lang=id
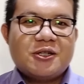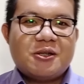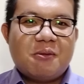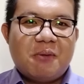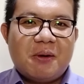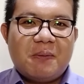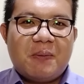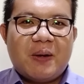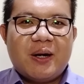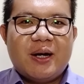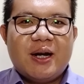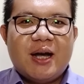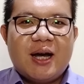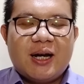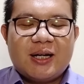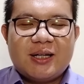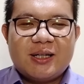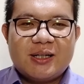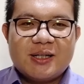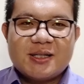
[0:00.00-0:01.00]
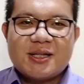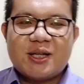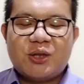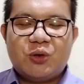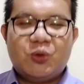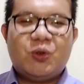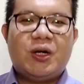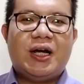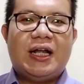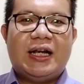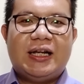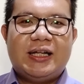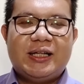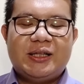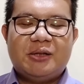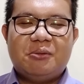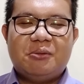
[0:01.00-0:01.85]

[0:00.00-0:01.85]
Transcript: Sampai pada akhirnya satu kali